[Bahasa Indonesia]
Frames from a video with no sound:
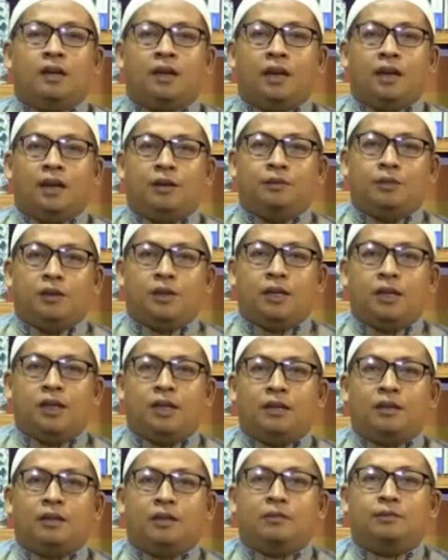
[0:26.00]

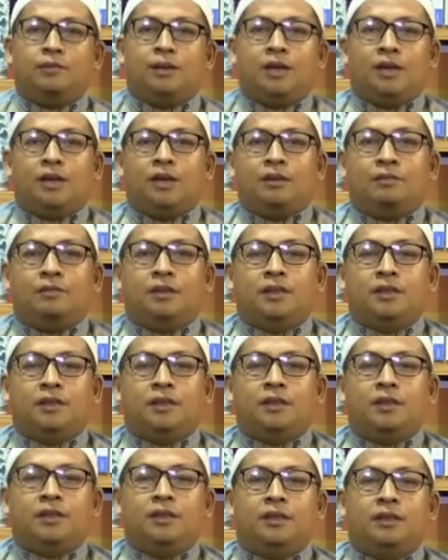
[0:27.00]
Alhamdulillahi rabbil
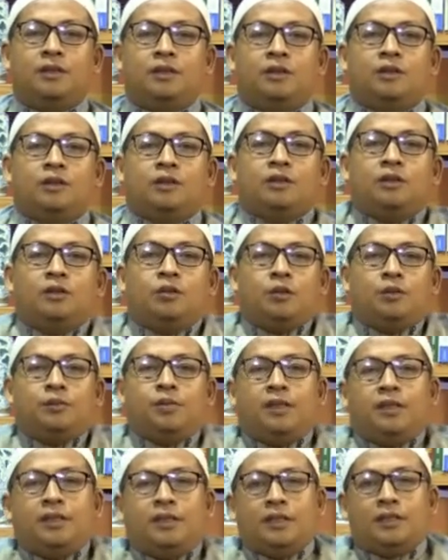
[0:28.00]
alamin
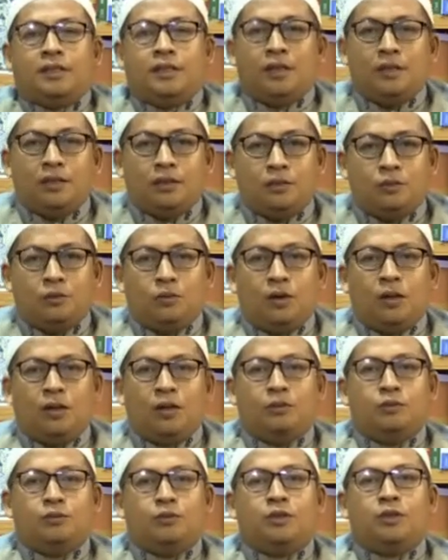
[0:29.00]
Wabihi nasta'inu
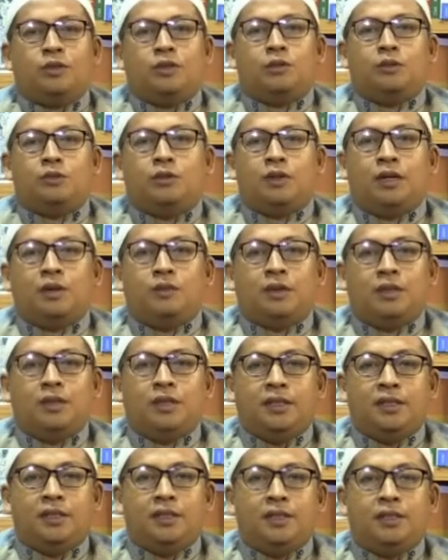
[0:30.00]
ala umuri dunya
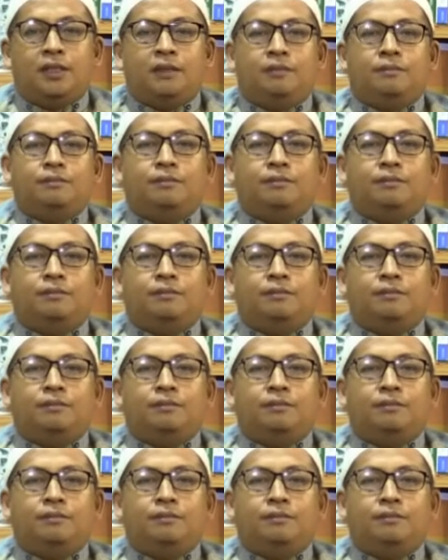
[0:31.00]
din.